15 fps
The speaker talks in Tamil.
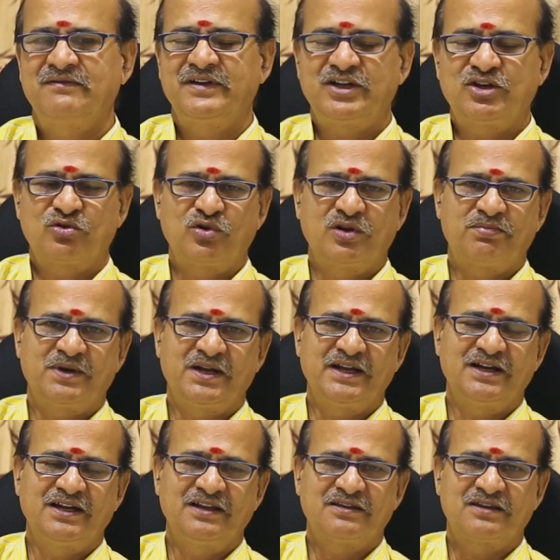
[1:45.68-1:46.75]
வீட்டுக்குள்
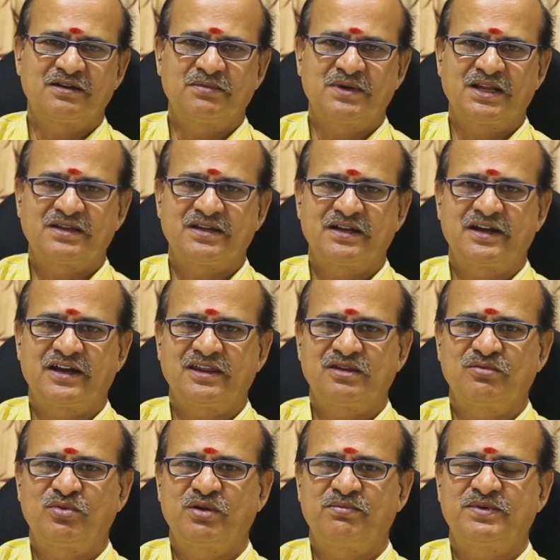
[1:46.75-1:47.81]
பிள்ளைகளின் திருமணத்தை
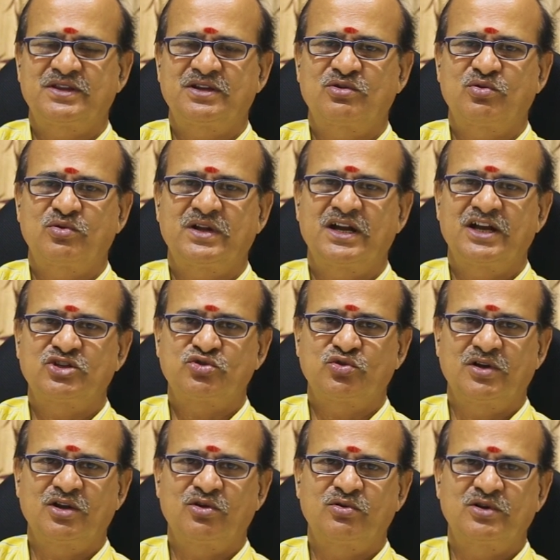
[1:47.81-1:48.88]
நடத்தி முடிப்பதற்குண்டான
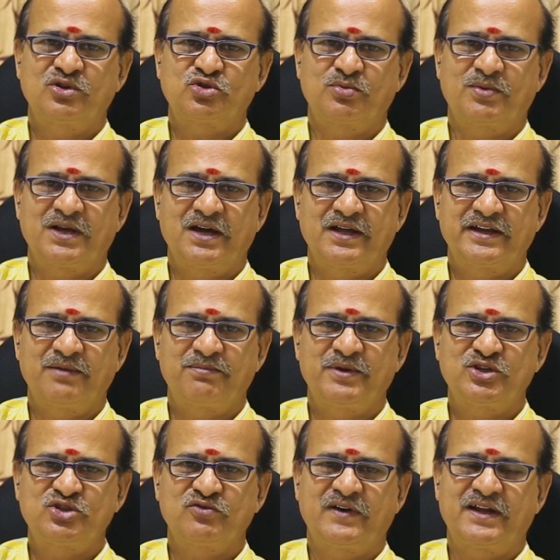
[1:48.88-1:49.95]
சூழல் உண்டு சுபகாரிய
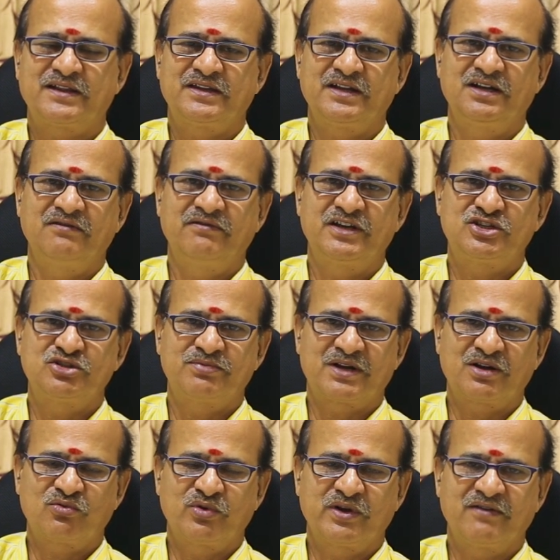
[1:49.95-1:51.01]
பேச்சுவார்த்தைகள் வெற்றி
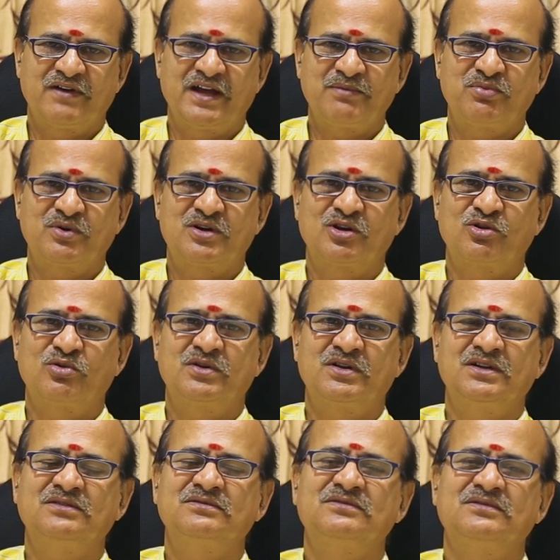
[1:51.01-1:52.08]
பெறக்கூடிய வாய்ப்புகள்
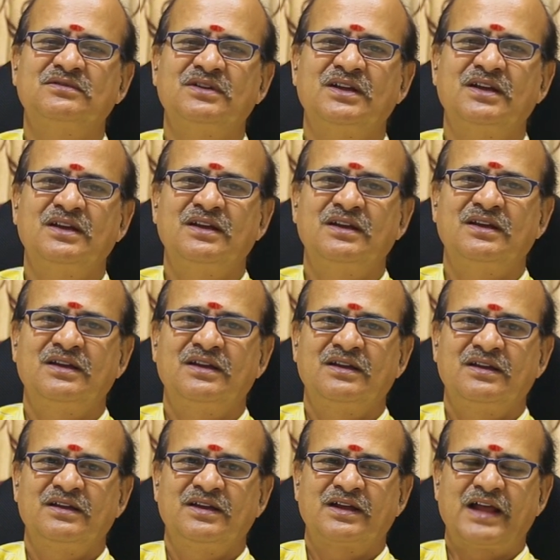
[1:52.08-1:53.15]
உண்டு
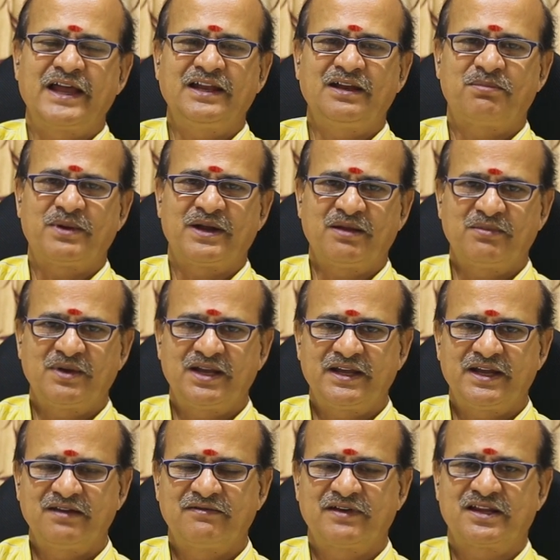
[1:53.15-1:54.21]
கையில் பணம்
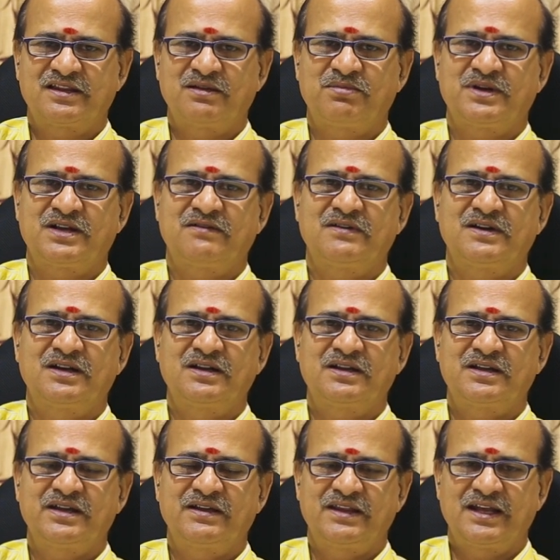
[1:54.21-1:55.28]
இல்லையேன்னு
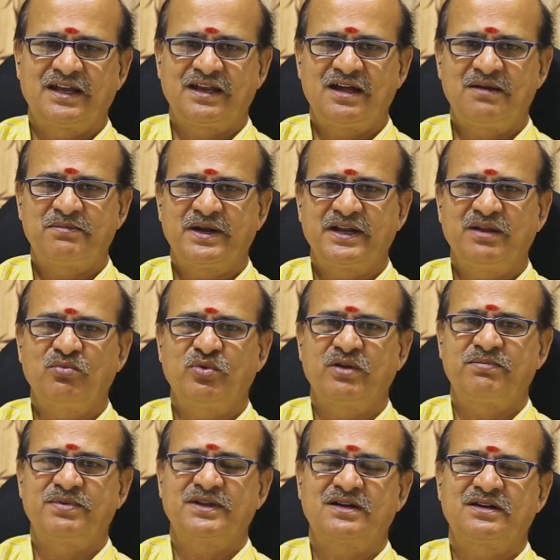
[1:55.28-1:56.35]
வருத்தப்பட்டவங்களுக்கு இதையெல்லாம் பண்ணி
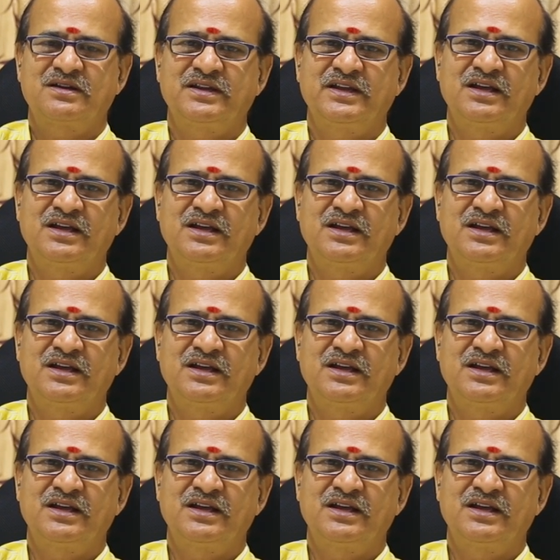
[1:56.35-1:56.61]
முடிப்பதற்கு